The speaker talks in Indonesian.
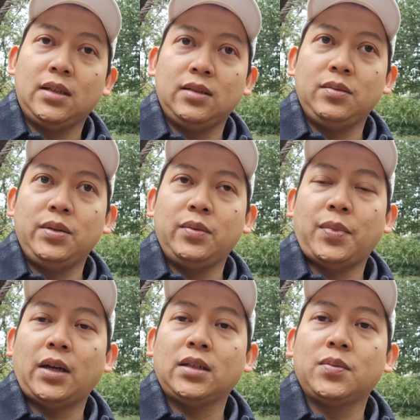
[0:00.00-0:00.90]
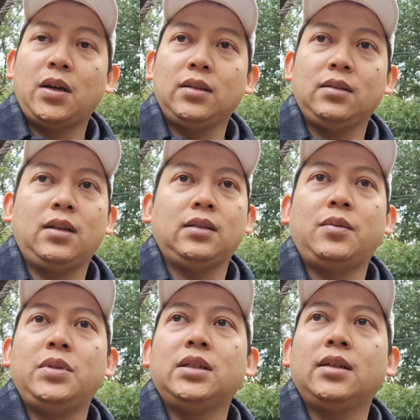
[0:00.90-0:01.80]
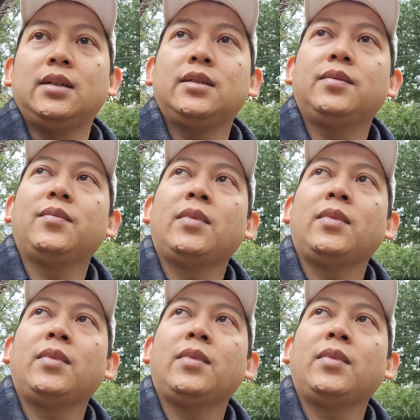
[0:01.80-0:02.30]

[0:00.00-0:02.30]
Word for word: jangan dibikin panas banget gitu kan nggak bisa guys